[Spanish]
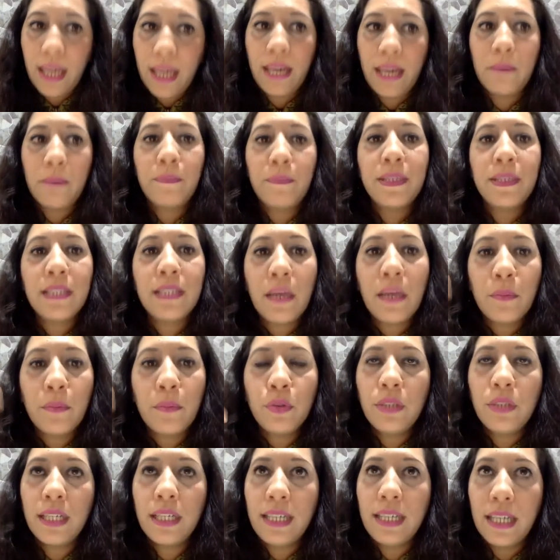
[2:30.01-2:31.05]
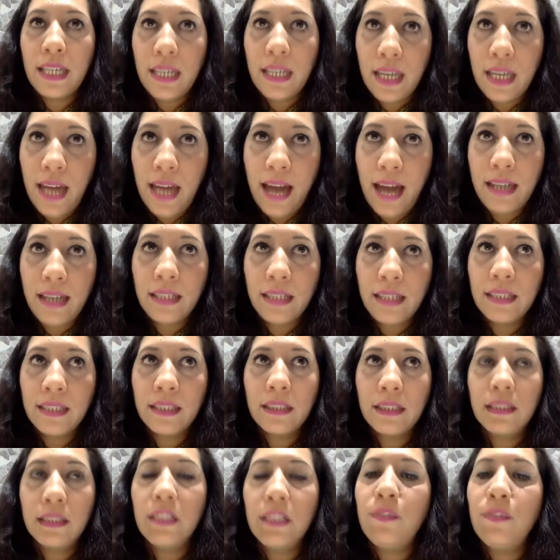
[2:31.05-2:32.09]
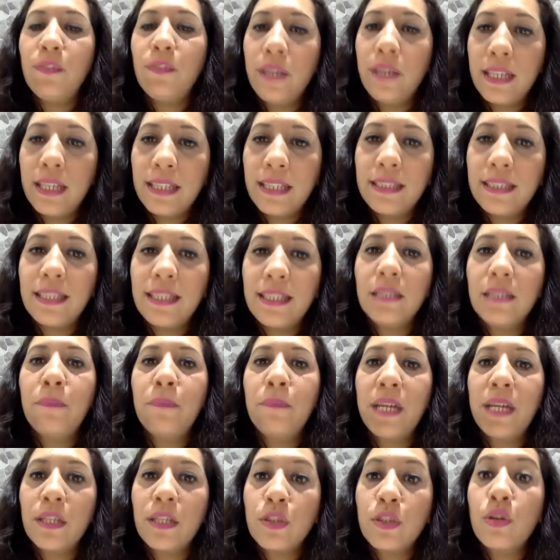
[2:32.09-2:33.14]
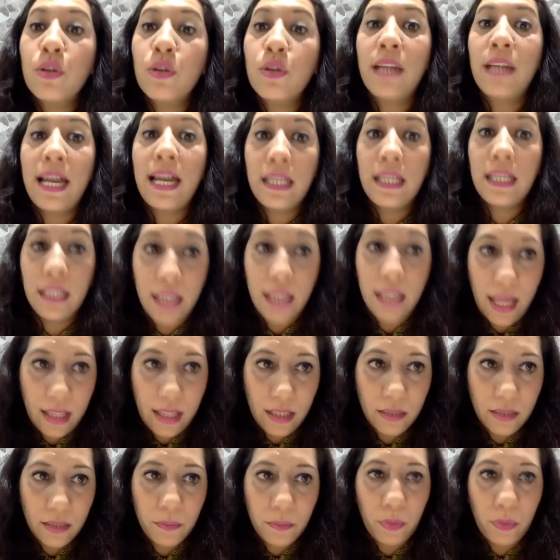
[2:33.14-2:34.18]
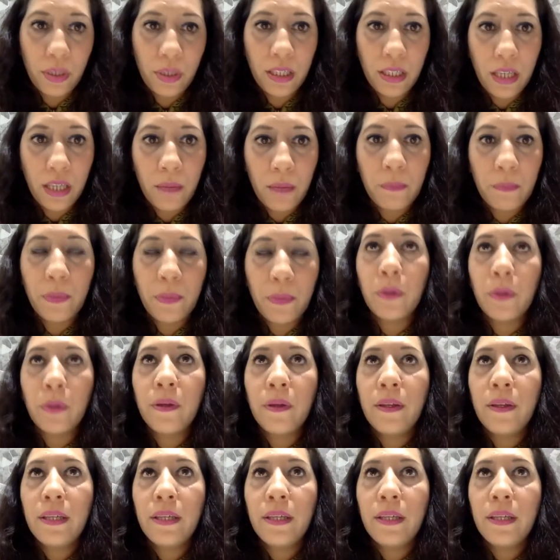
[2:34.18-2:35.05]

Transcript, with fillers: Empezamos a generar diferentes personalidades. Por ejemplo,